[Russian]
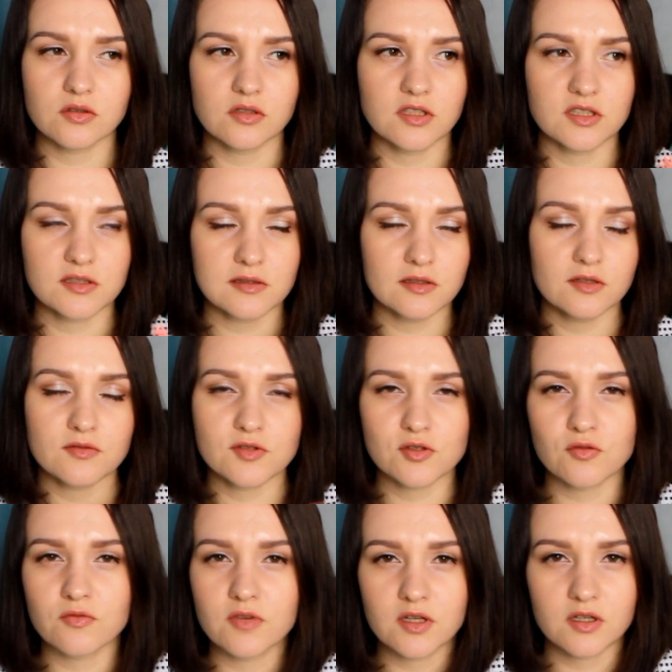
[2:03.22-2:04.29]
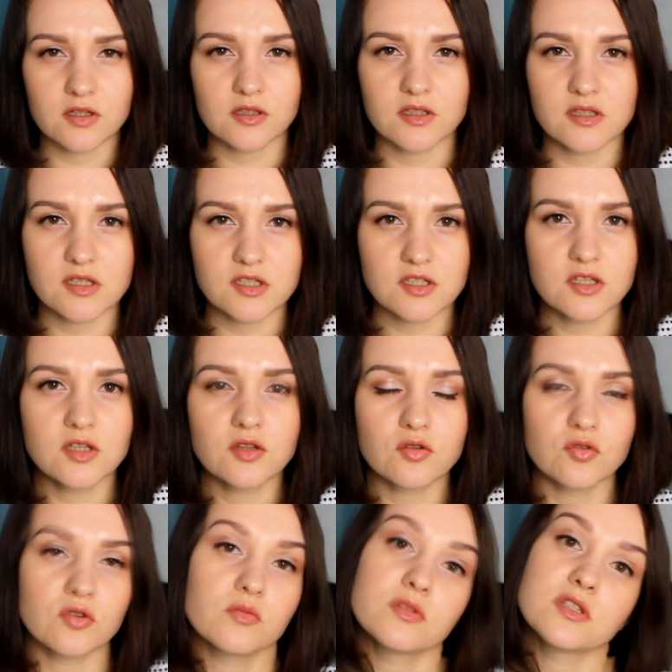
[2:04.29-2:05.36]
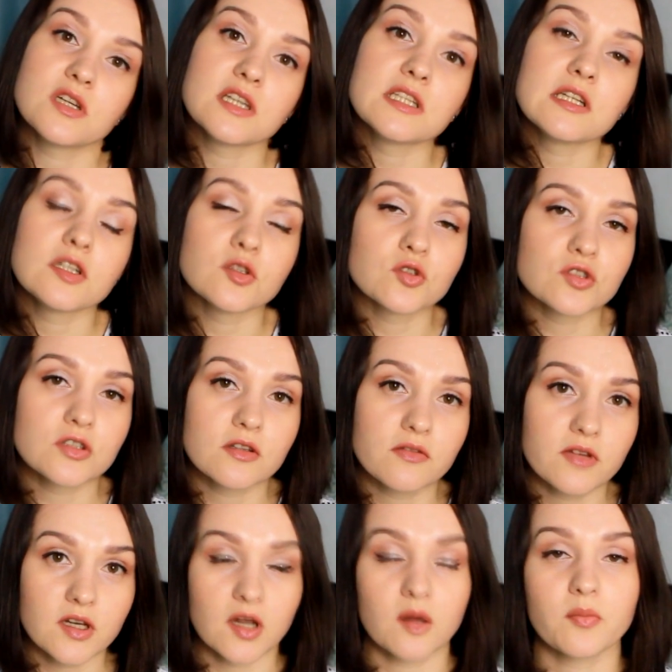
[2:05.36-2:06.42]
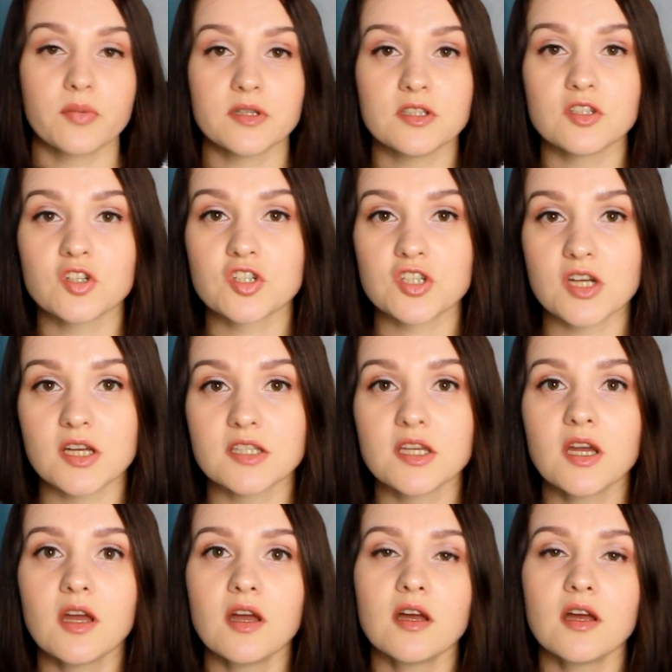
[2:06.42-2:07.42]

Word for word: э, если на все веко наносить, то обязательно нужно веко подержать